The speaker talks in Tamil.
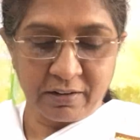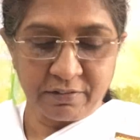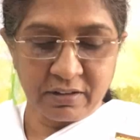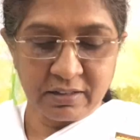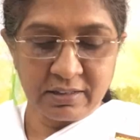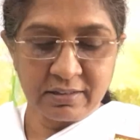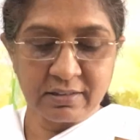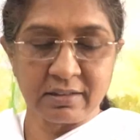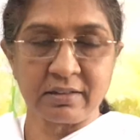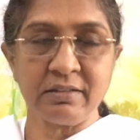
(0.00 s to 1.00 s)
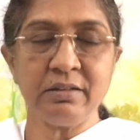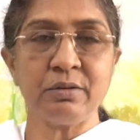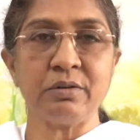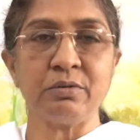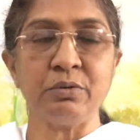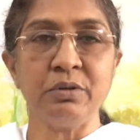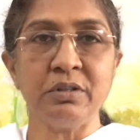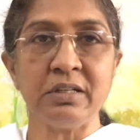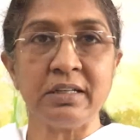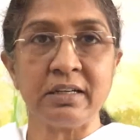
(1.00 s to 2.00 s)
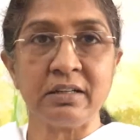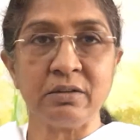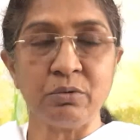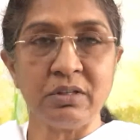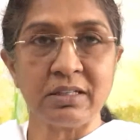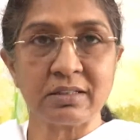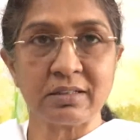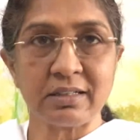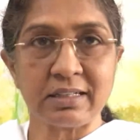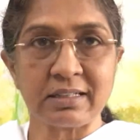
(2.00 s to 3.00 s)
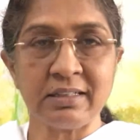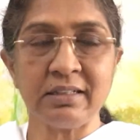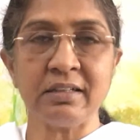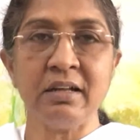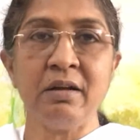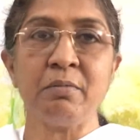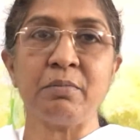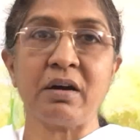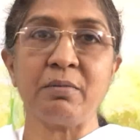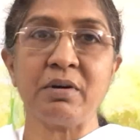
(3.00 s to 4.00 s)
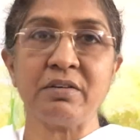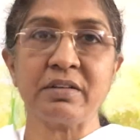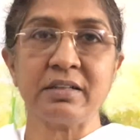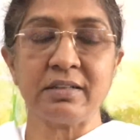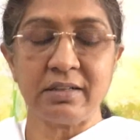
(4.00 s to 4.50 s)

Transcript: அவர்கள்தான் உள்ளே இருந்து உள்ளத்தில் இருந்து பாபாவுக்கு